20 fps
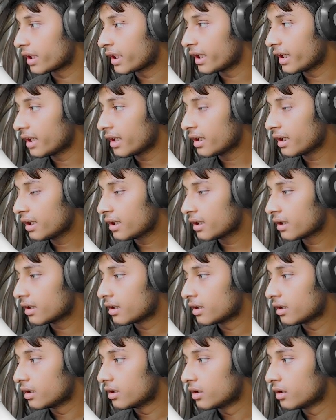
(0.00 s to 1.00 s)
ओके
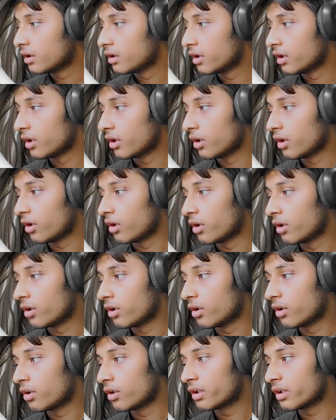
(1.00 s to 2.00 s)

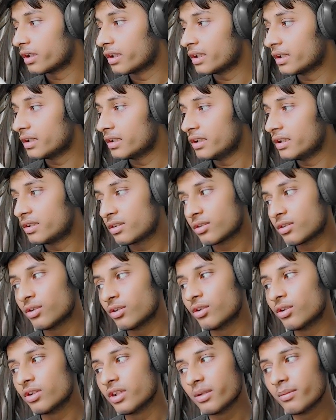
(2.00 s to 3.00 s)
और
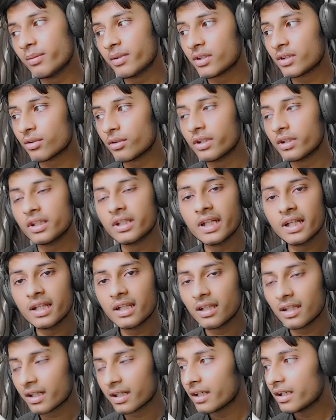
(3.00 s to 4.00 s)
इसको होने में थोड़ी
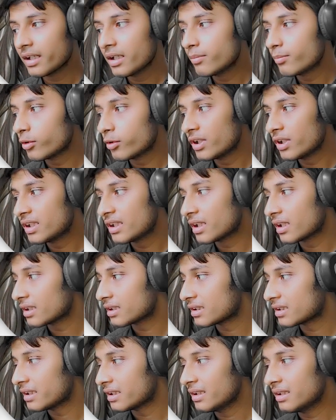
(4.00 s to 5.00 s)
देर लगेगी पूरी
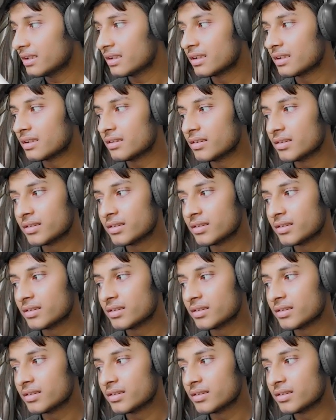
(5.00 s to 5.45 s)
तरह से